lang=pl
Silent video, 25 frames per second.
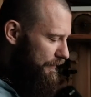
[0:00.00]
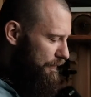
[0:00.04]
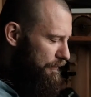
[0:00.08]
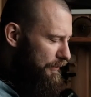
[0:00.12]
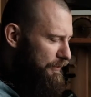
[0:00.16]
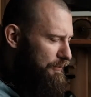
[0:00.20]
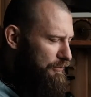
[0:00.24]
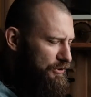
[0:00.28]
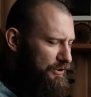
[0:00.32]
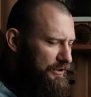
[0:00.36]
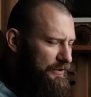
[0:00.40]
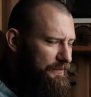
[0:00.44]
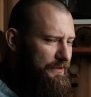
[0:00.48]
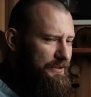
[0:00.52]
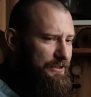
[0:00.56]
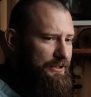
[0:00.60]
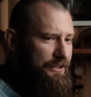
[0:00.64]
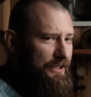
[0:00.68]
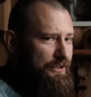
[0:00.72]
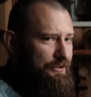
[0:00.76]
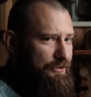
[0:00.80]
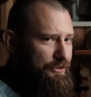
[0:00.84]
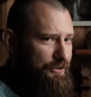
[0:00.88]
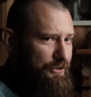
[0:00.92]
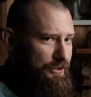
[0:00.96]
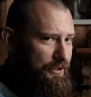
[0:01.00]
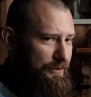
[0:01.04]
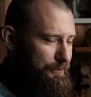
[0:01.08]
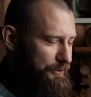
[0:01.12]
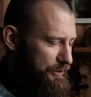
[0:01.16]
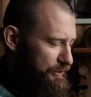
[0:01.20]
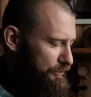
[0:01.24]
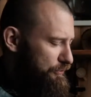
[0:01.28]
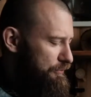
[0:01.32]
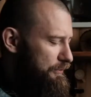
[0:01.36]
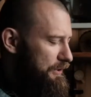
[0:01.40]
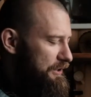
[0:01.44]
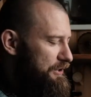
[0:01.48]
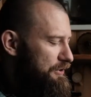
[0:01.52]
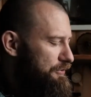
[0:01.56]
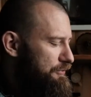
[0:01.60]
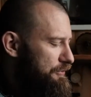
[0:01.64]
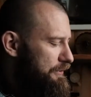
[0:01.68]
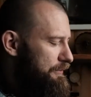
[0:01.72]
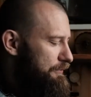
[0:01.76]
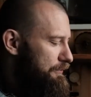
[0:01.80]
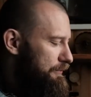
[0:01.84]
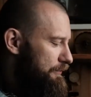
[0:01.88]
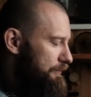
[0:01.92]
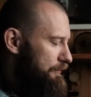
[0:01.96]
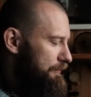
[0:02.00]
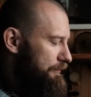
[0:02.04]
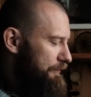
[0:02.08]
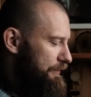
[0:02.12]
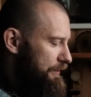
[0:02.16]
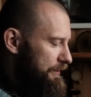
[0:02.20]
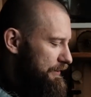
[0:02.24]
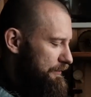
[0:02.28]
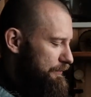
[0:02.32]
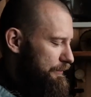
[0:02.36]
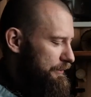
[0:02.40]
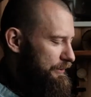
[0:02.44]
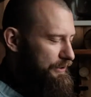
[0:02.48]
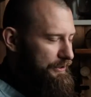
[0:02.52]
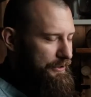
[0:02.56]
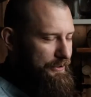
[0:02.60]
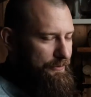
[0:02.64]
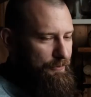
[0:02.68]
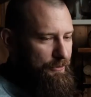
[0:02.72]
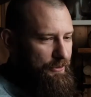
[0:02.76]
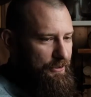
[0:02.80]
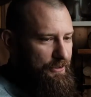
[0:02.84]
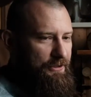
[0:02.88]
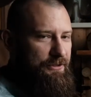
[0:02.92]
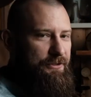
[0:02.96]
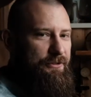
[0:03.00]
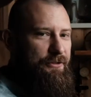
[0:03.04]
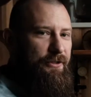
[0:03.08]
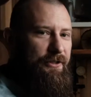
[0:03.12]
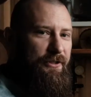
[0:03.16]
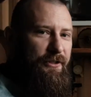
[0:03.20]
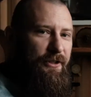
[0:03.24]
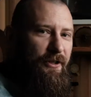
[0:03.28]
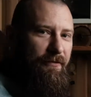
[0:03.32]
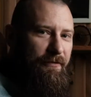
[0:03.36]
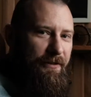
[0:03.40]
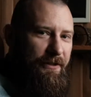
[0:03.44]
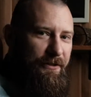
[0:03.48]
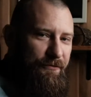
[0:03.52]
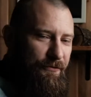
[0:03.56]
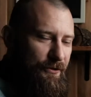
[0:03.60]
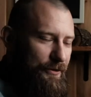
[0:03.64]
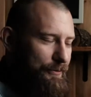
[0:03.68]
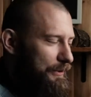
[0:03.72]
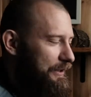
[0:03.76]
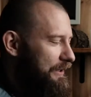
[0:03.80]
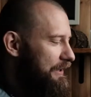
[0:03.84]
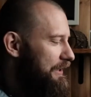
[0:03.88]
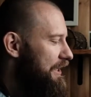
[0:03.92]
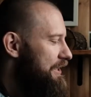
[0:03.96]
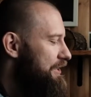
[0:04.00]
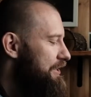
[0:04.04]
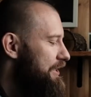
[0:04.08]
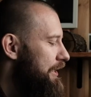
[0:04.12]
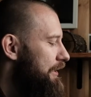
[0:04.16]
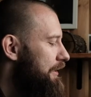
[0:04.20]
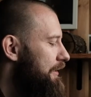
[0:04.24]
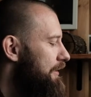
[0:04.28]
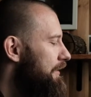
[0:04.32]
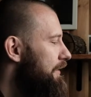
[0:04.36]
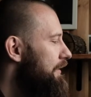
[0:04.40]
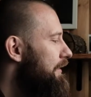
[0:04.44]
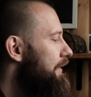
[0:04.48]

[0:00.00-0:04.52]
Bo możliwe, że ja coś źle przetłumaczyłem, więc będziecie mogli skorygować w komentarzach.